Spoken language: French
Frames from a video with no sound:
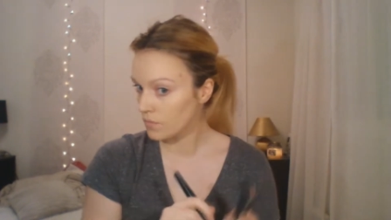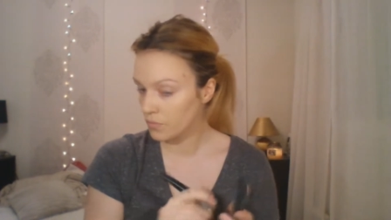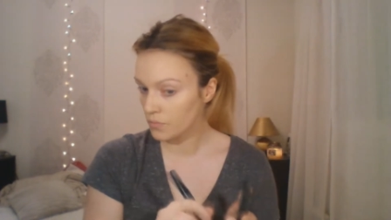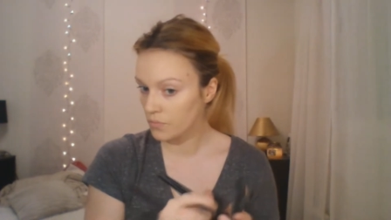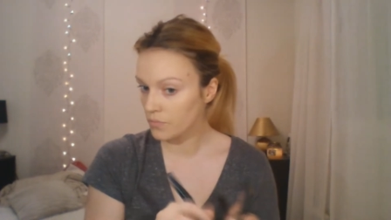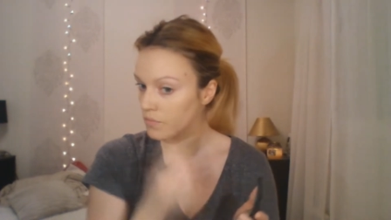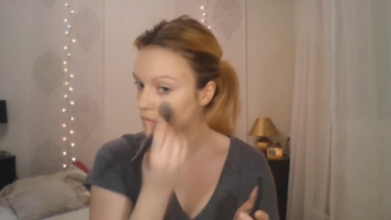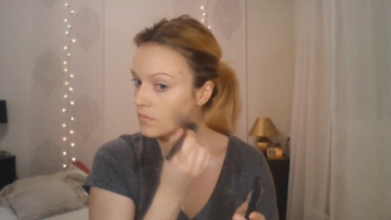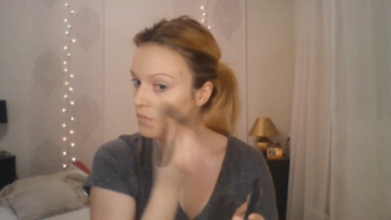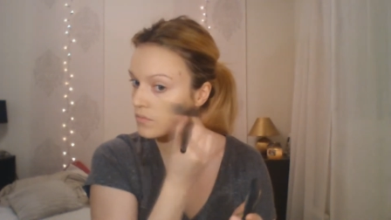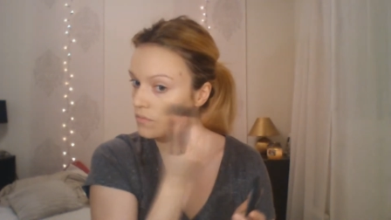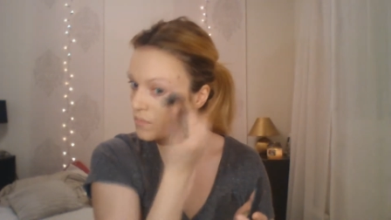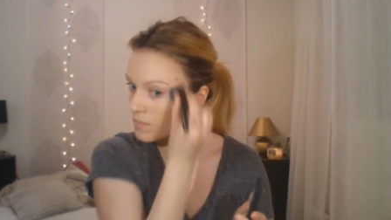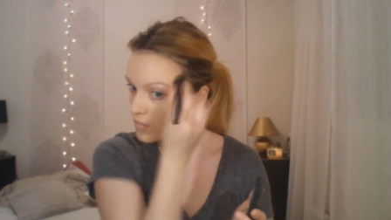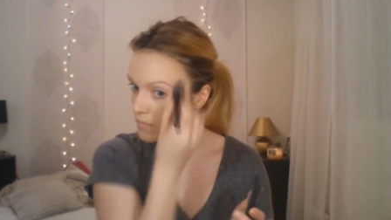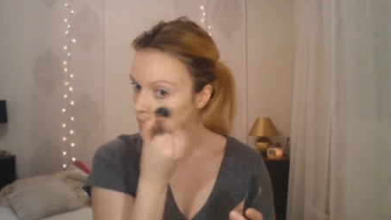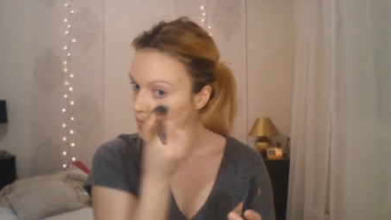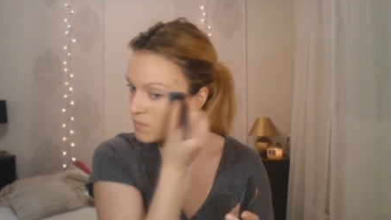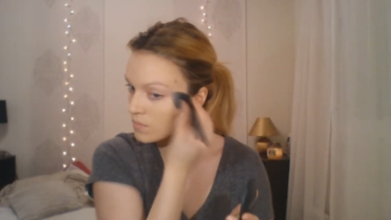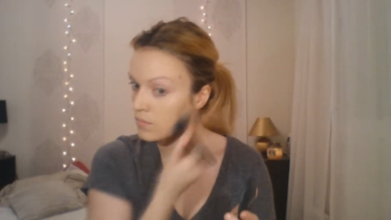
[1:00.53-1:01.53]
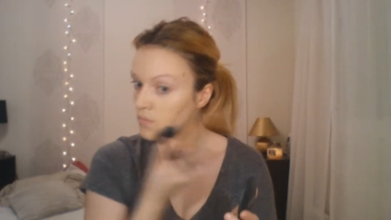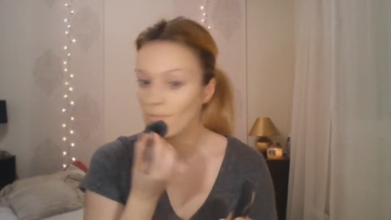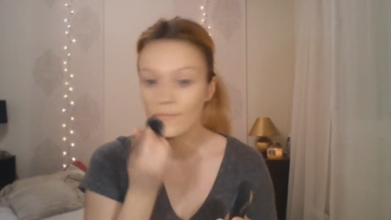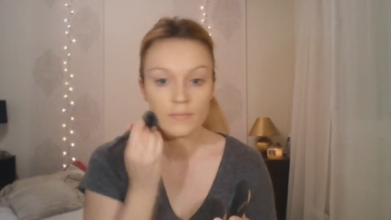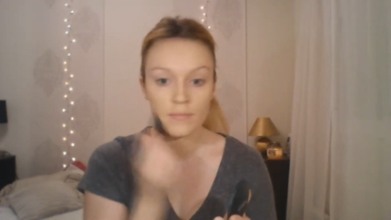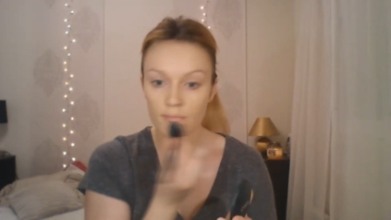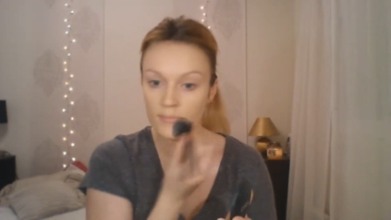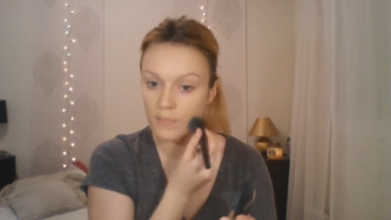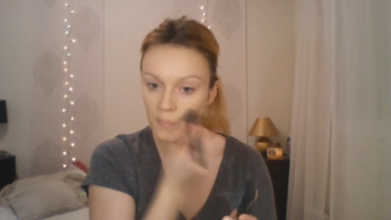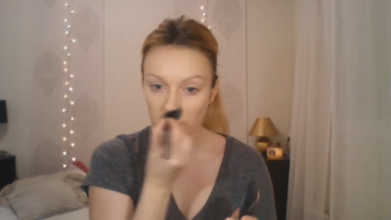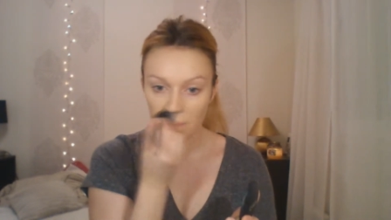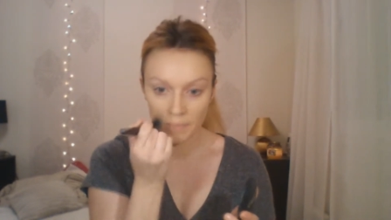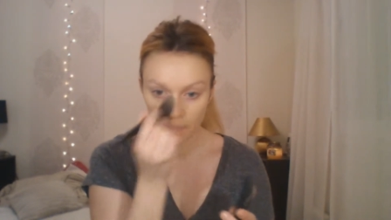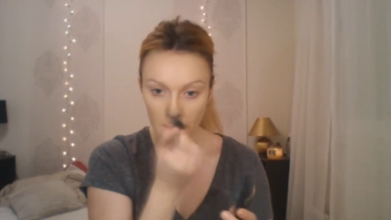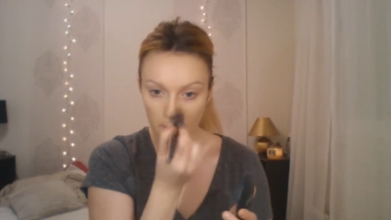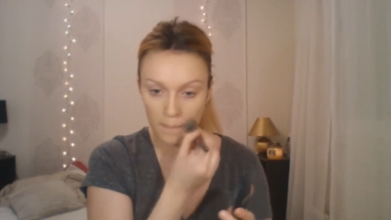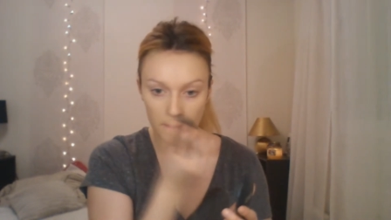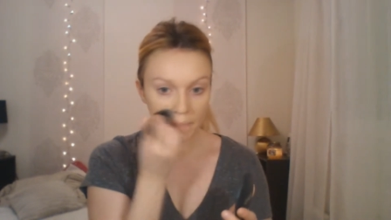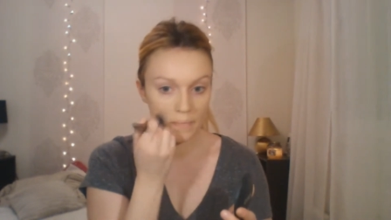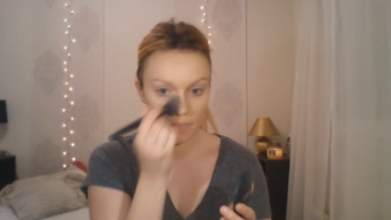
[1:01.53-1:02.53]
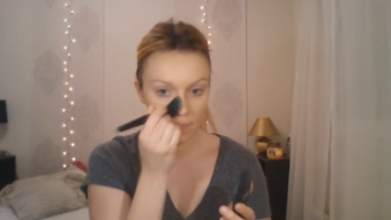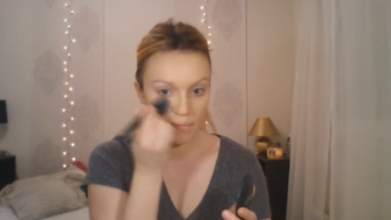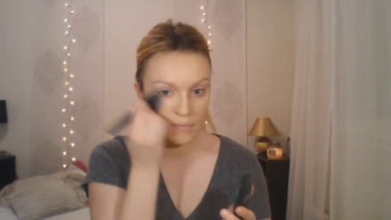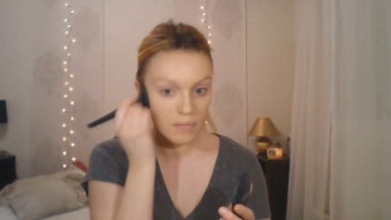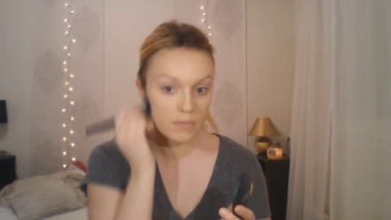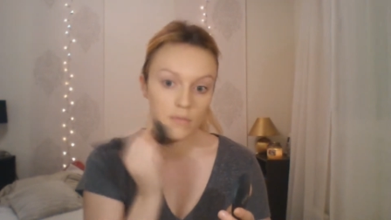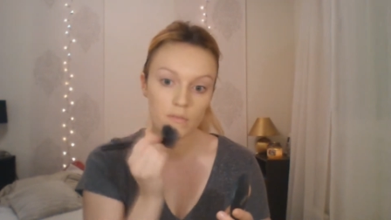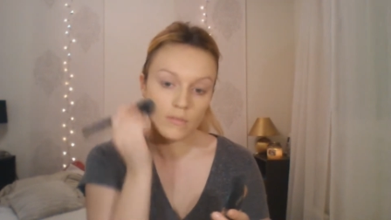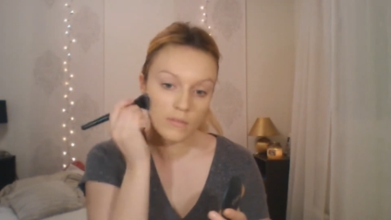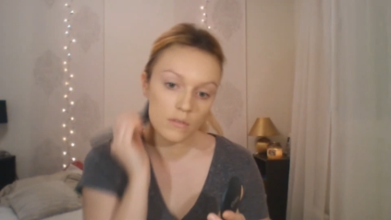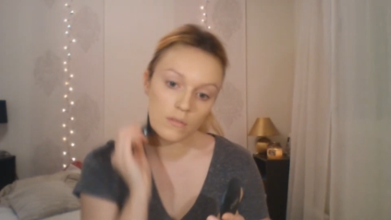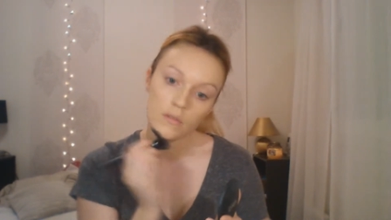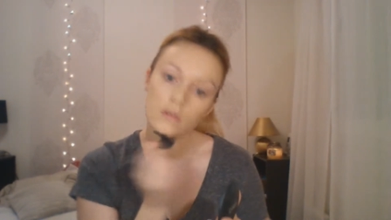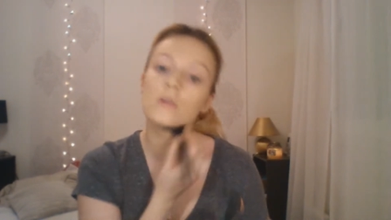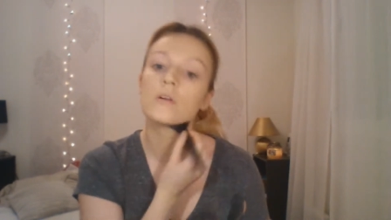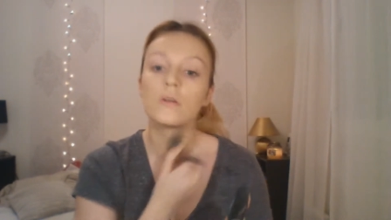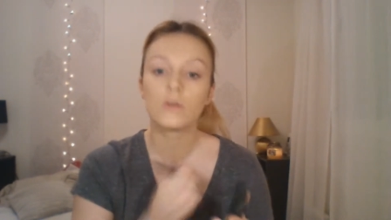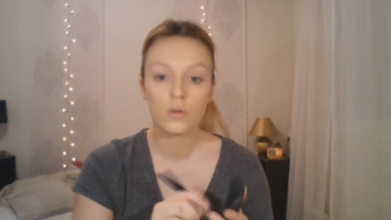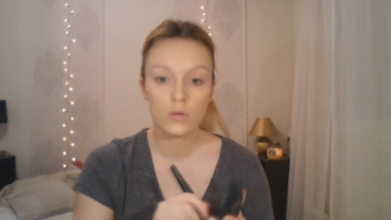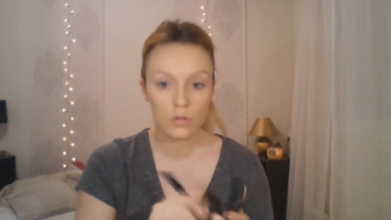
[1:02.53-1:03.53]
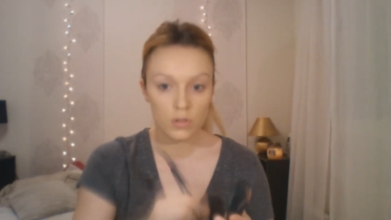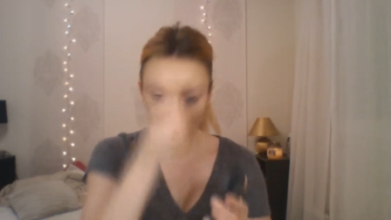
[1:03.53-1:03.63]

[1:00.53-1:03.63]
donc qui est entre une poudre et un fond de teint. Je m'en sers pas mal